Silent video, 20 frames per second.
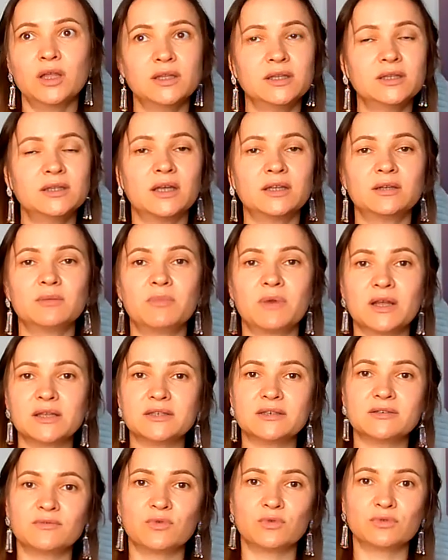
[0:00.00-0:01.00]
Не надо
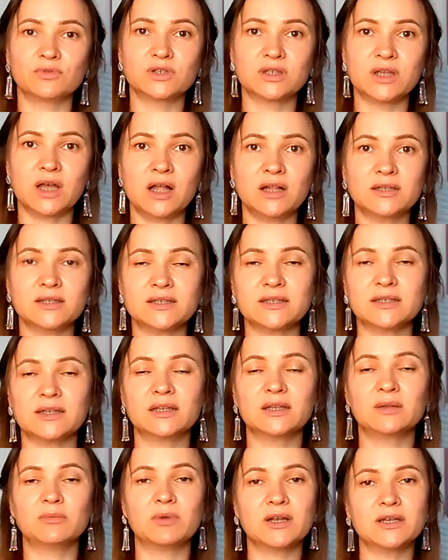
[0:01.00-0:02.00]
брать его усталость, не
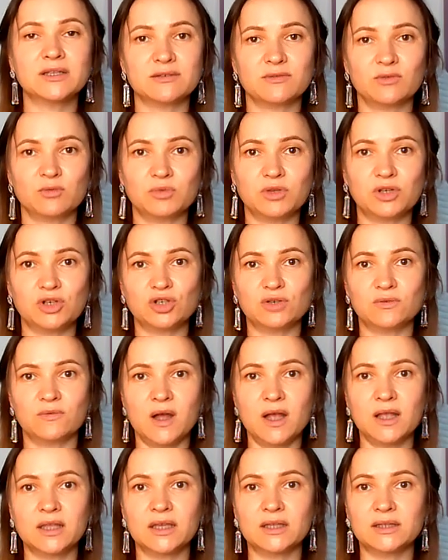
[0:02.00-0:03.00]
надо брать его
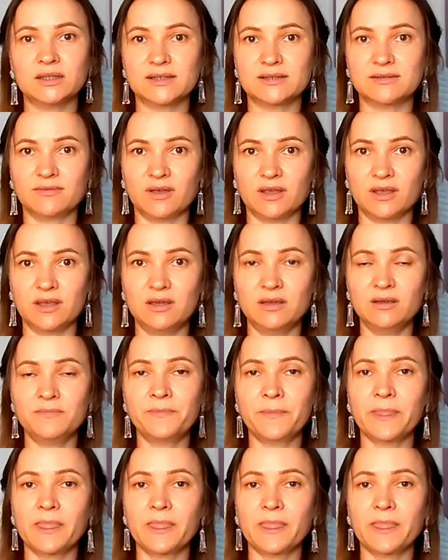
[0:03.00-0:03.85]
переживания на свои.